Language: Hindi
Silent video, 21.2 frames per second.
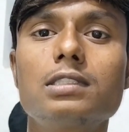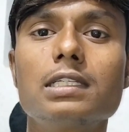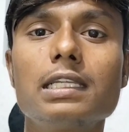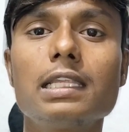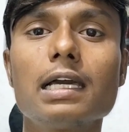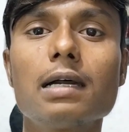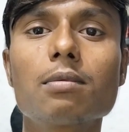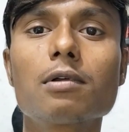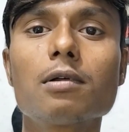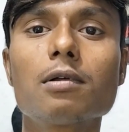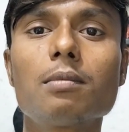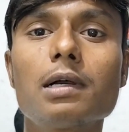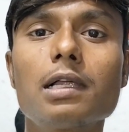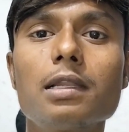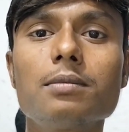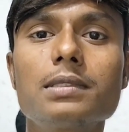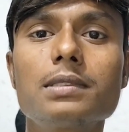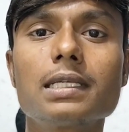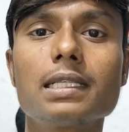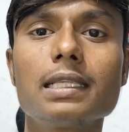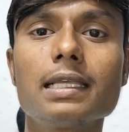तो चलिए आपको
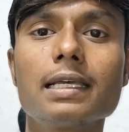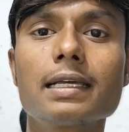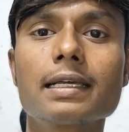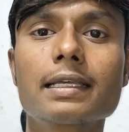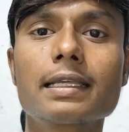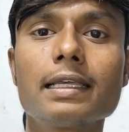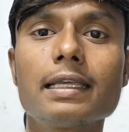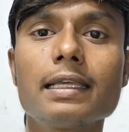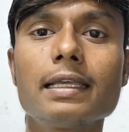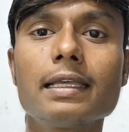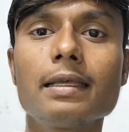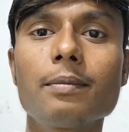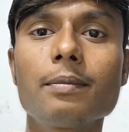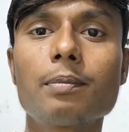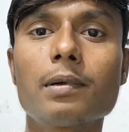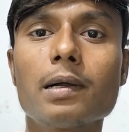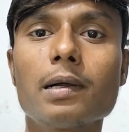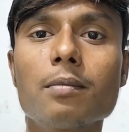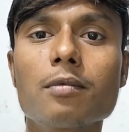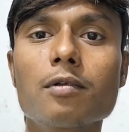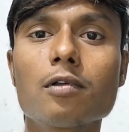मालूम चलिए कि
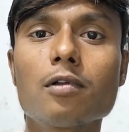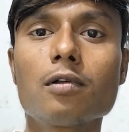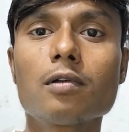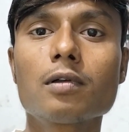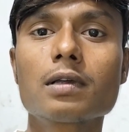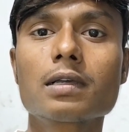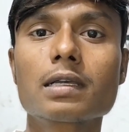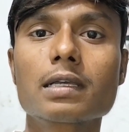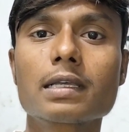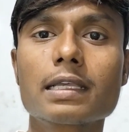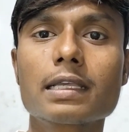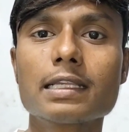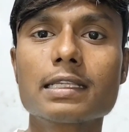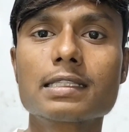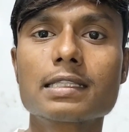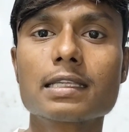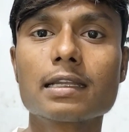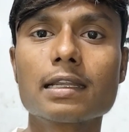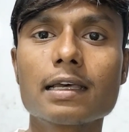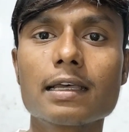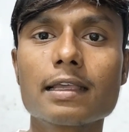पंप को
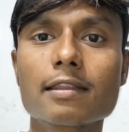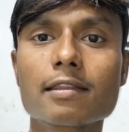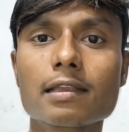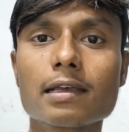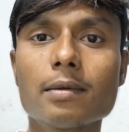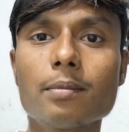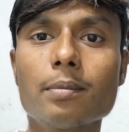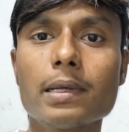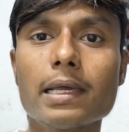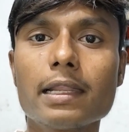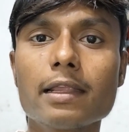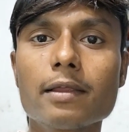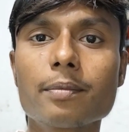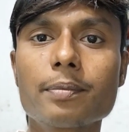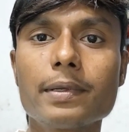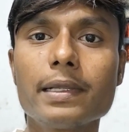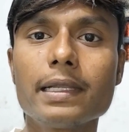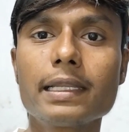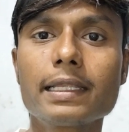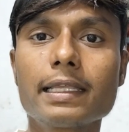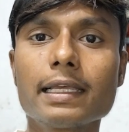किस तरह इसका
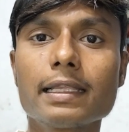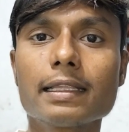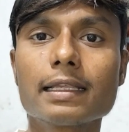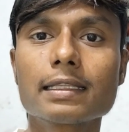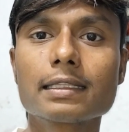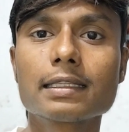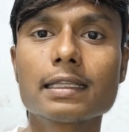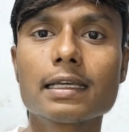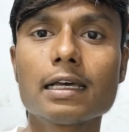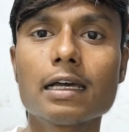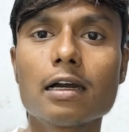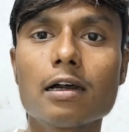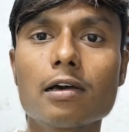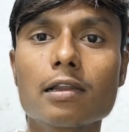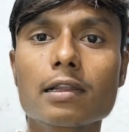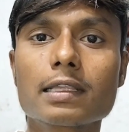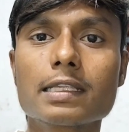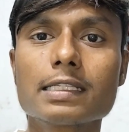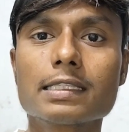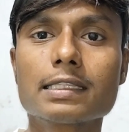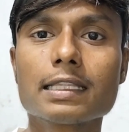बैरिंग फिट किया जाता है
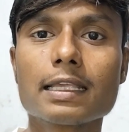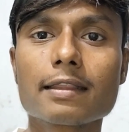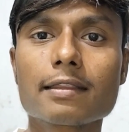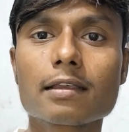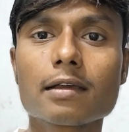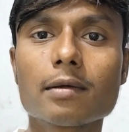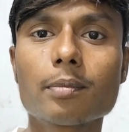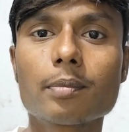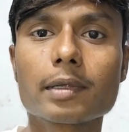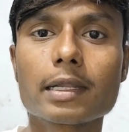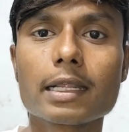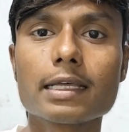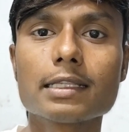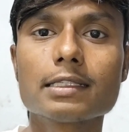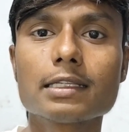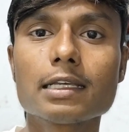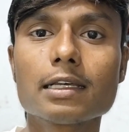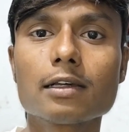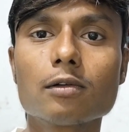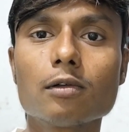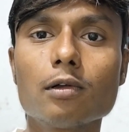और कितना इसका
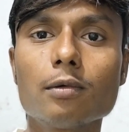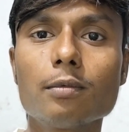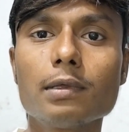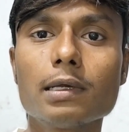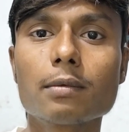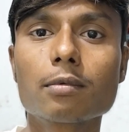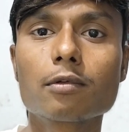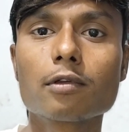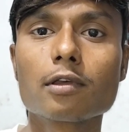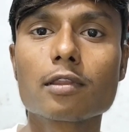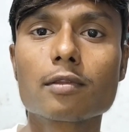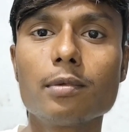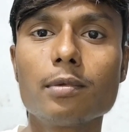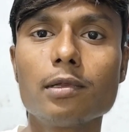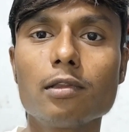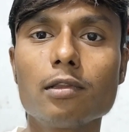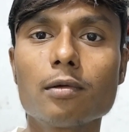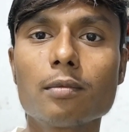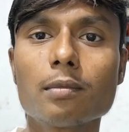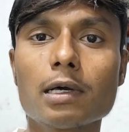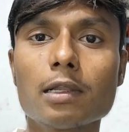प्राइस है वो भी आपको इस
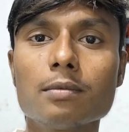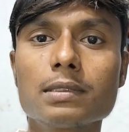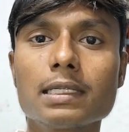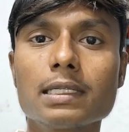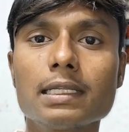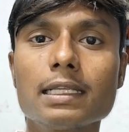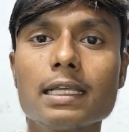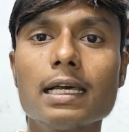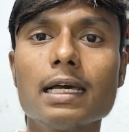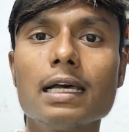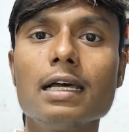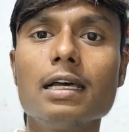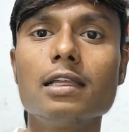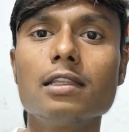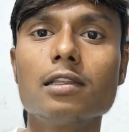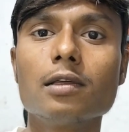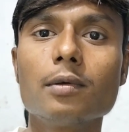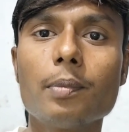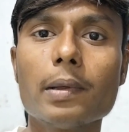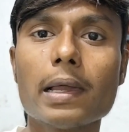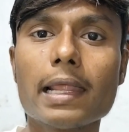वीडियो में मालूम चलेगा
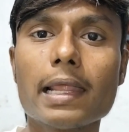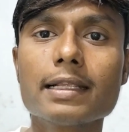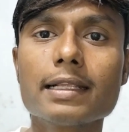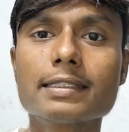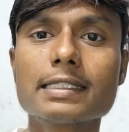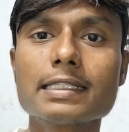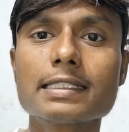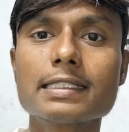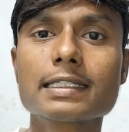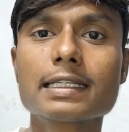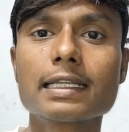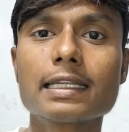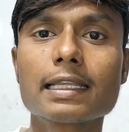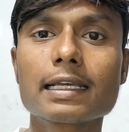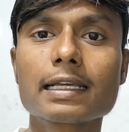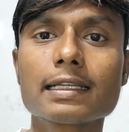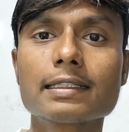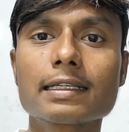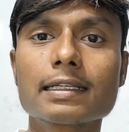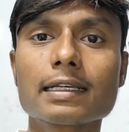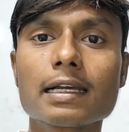तो बैरिंग चेंज
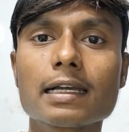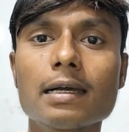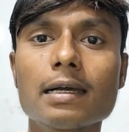करने के